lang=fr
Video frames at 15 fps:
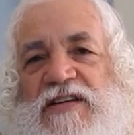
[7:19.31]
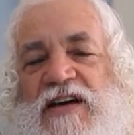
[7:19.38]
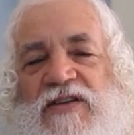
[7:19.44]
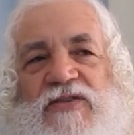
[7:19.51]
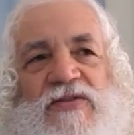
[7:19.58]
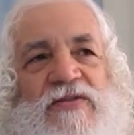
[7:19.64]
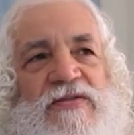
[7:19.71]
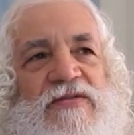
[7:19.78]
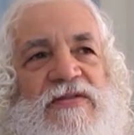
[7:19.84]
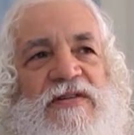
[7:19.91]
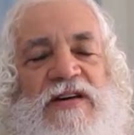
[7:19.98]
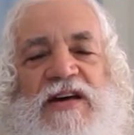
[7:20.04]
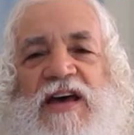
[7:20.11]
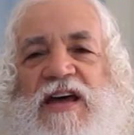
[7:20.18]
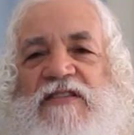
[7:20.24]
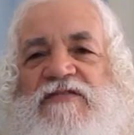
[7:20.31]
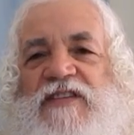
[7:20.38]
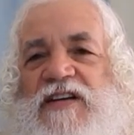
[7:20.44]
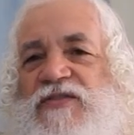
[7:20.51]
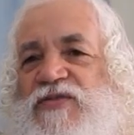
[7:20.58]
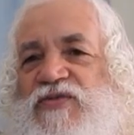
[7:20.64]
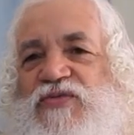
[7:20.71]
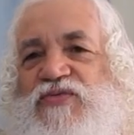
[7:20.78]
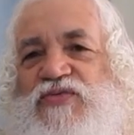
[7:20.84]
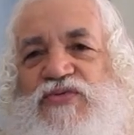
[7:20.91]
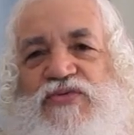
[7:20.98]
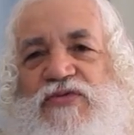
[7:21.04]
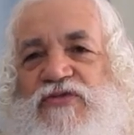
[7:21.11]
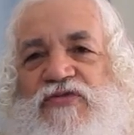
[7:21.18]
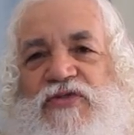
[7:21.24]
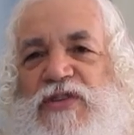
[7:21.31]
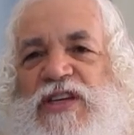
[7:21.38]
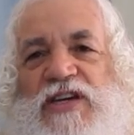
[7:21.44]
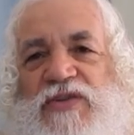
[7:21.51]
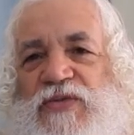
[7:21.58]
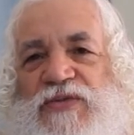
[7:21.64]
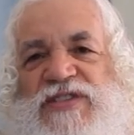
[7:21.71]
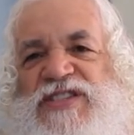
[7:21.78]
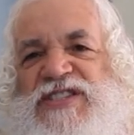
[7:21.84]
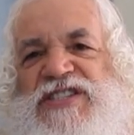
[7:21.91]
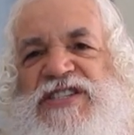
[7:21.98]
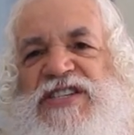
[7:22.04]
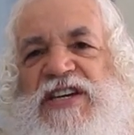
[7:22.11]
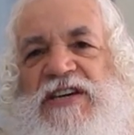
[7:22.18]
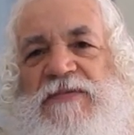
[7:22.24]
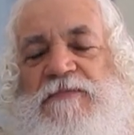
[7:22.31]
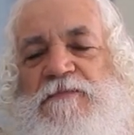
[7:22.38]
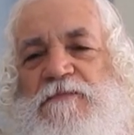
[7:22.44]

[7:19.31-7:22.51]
alors elle va toujours venir te titiller.